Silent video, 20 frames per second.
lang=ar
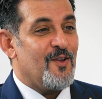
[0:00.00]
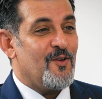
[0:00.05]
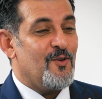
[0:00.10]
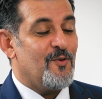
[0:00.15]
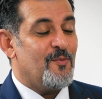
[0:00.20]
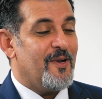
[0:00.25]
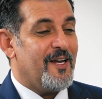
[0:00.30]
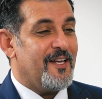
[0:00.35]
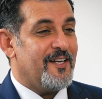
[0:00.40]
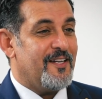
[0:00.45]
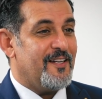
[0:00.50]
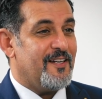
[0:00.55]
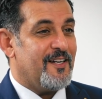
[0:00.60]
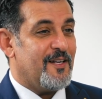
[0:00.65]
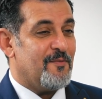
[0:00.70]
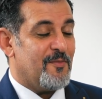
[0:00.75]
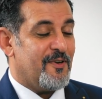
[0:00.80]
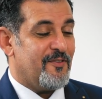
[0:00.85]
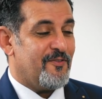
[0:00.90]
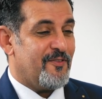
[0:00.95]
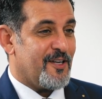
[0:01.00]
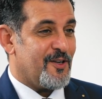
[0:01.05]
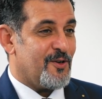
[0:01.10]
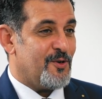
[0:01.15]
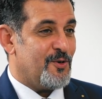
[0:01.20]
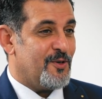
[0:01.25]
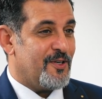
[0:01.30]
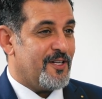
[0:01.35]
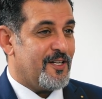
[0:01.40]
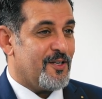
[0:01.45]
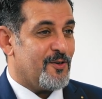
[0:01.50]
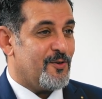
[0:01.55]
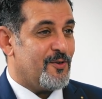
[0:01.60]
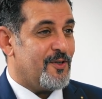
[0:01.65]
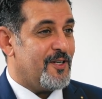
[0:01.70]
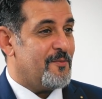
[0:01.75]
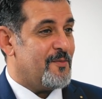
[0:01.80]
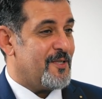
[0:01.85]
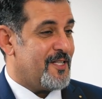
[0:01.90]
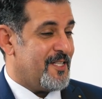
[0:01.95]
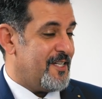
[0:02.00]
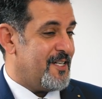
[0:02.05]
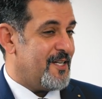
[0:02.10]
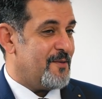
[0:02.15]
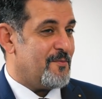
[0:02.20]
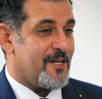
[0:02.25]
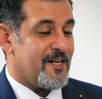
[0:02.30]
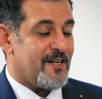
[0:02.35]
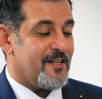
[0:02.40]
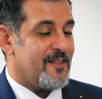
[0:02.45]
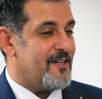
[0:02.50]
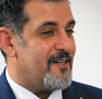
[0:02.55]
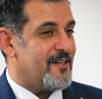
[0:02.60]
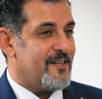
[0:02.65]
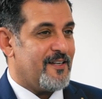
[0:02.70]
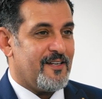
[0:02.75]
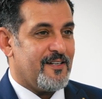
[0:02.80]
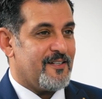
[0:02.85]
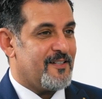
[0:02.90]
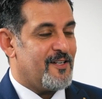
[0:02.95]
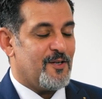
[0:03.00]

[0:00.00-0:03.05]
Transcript: وبعدين لما فكوني يقولون لي بتعيدها مره ثانيه قلت